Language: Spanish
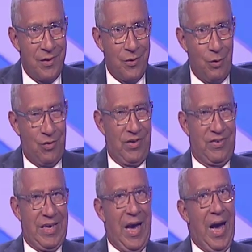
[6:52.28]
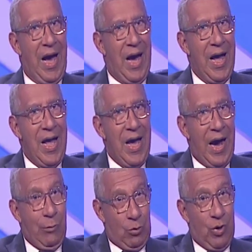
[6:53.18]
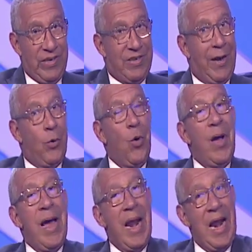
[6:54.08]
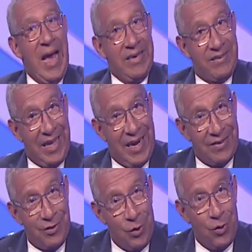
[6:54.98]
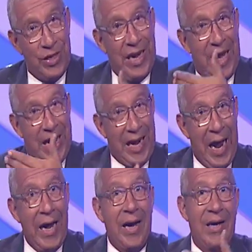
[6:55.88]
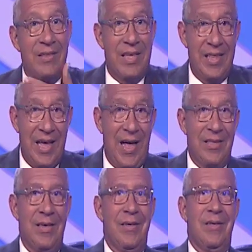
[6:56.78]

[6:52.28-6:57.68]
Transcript: con que se ha autorizado la instalación de la gran cantidad